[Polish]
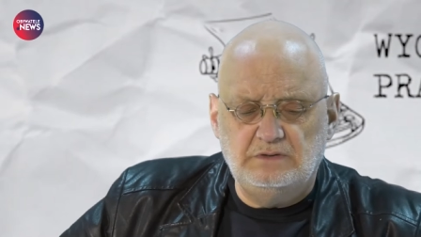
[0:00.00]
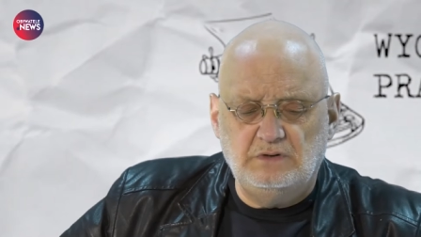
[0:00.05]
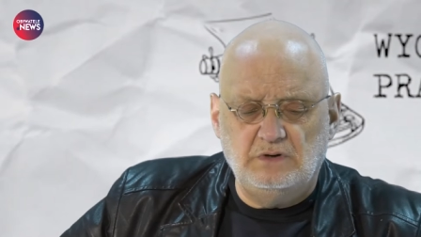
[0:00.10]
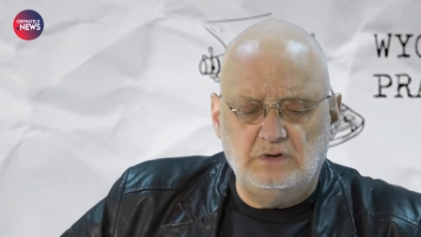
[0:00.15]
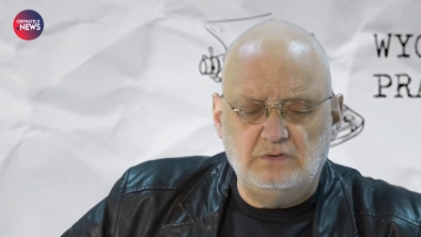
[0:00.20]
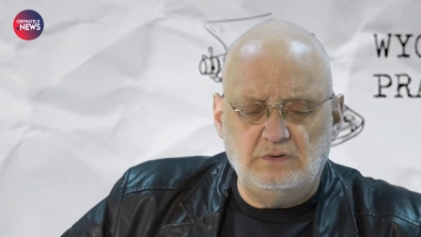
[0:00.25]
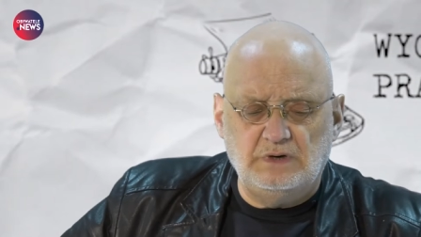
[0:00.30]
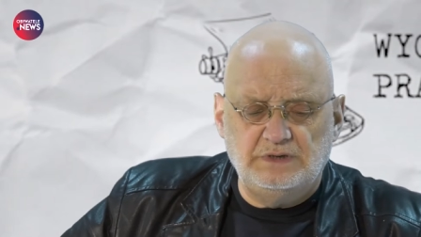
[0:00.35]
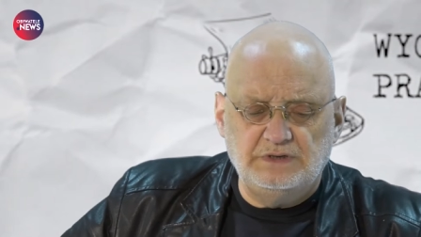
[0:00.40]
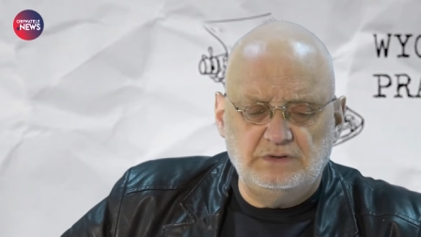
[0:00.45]
y,
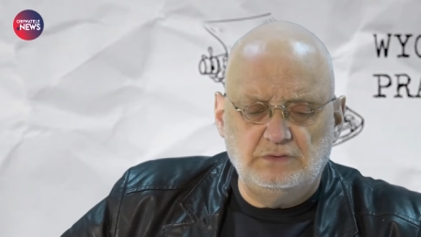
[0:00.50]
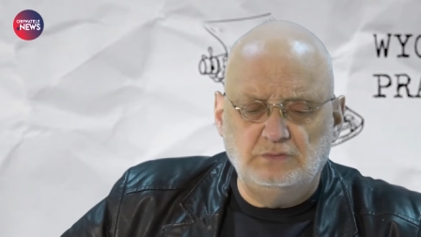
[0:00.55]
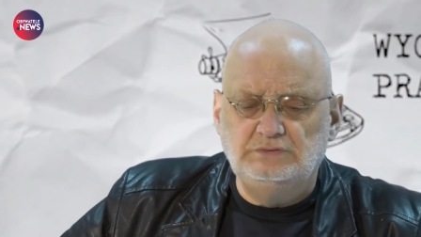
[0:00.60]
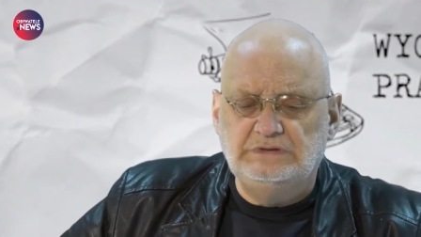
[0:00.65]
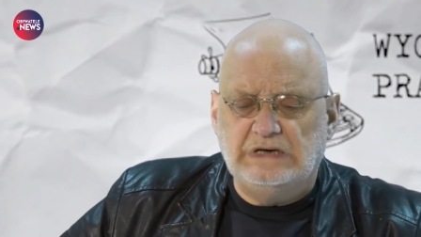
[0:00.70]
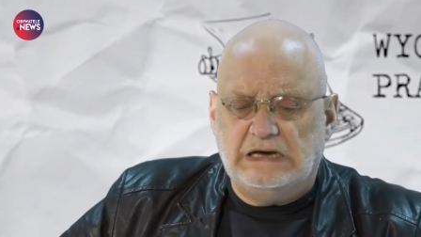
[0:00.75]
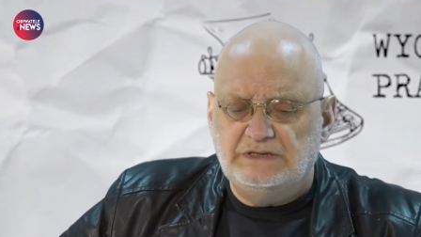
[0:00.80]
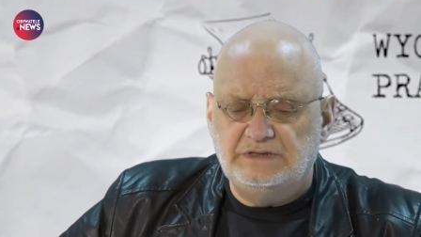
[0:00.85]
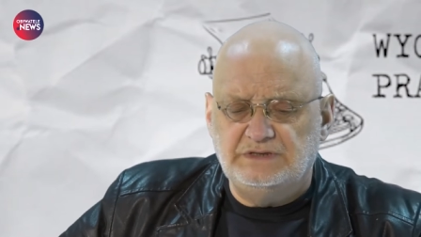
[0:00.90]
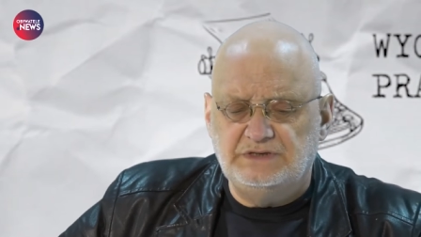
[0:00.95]
okładek
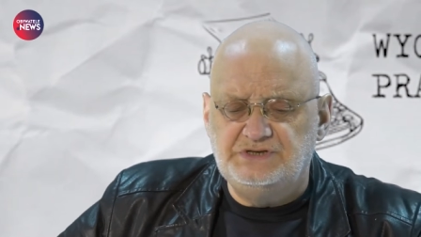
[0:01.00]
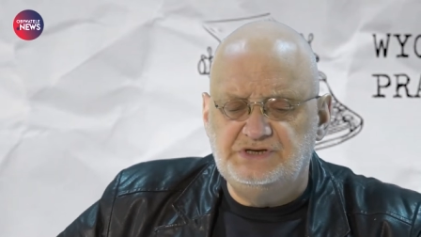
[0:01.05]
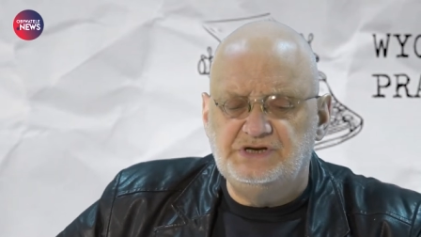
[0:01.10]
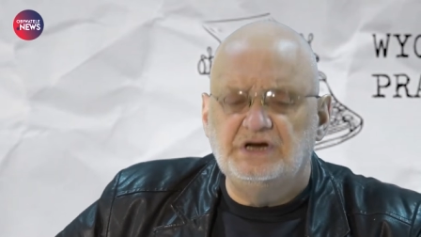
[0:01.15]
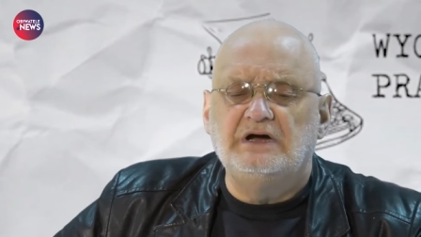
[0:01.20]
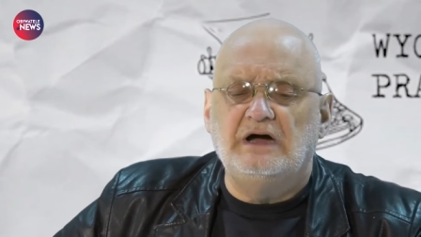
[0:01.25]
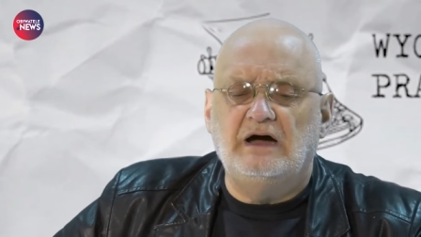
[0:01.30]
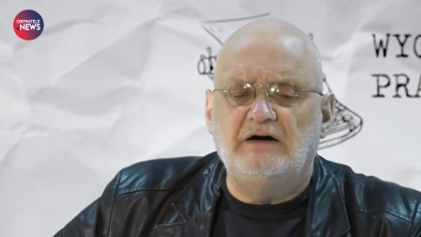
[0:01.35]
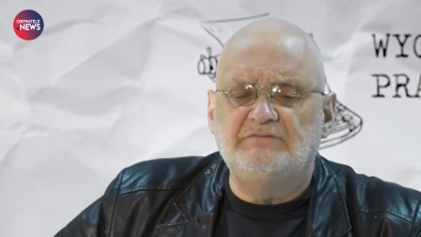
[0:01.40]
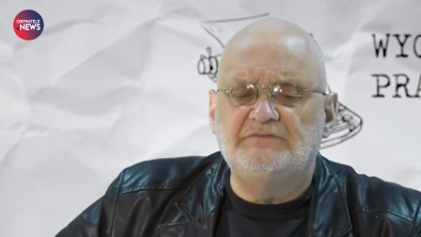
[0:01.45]
udanych,
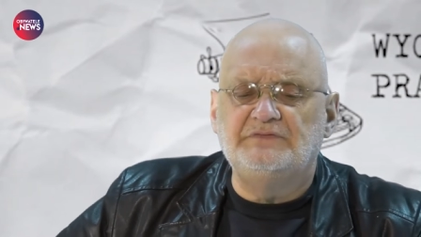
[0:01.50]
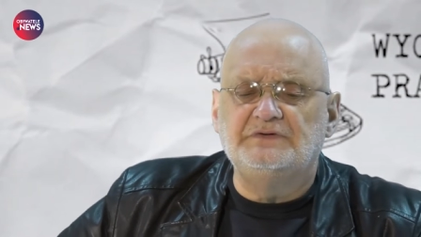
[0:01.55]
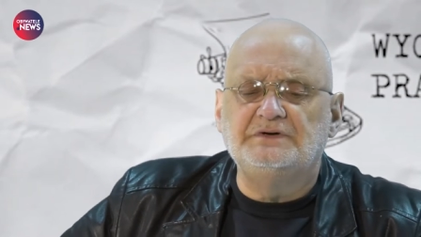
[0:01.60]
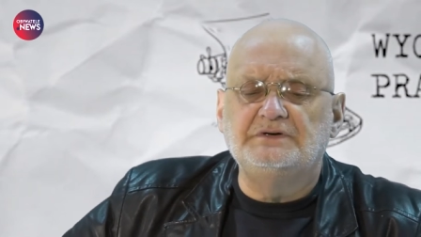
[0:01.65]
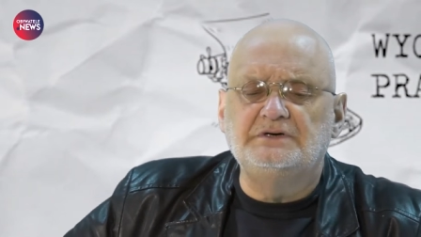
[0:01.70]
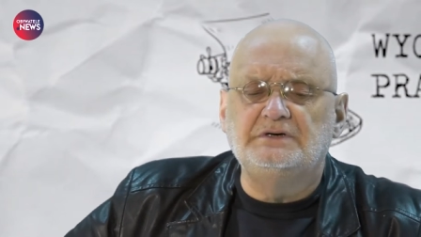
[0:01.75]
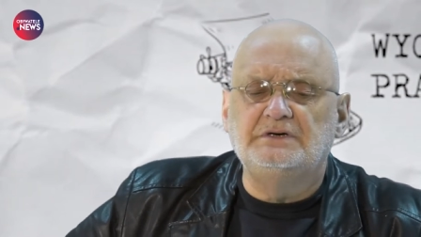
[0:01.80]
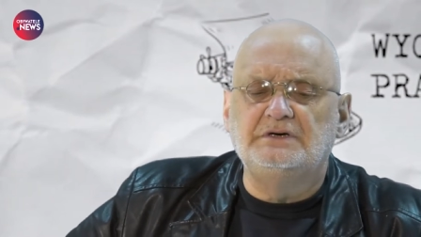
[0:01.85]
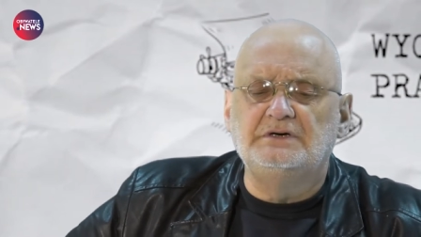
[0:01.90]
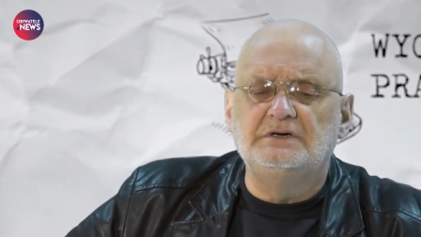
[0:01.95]

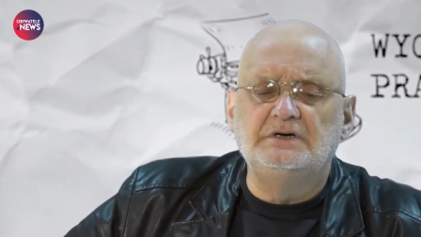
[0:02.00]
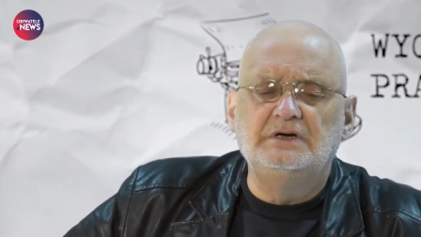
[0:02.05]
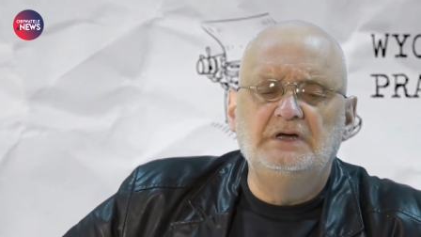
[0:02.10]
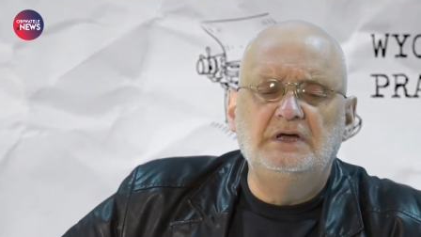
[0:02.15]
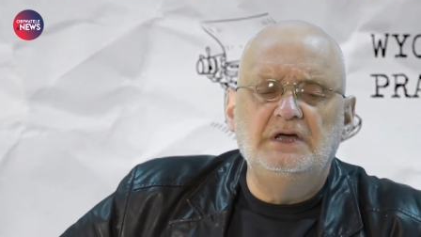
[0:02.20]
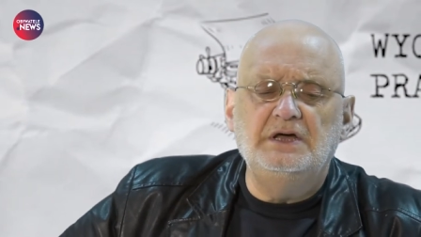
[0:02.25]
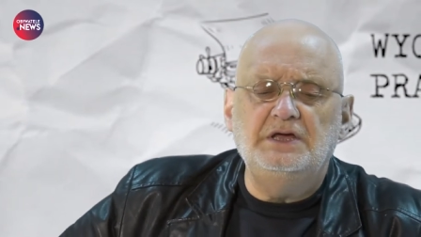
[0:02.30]
ciekawych y,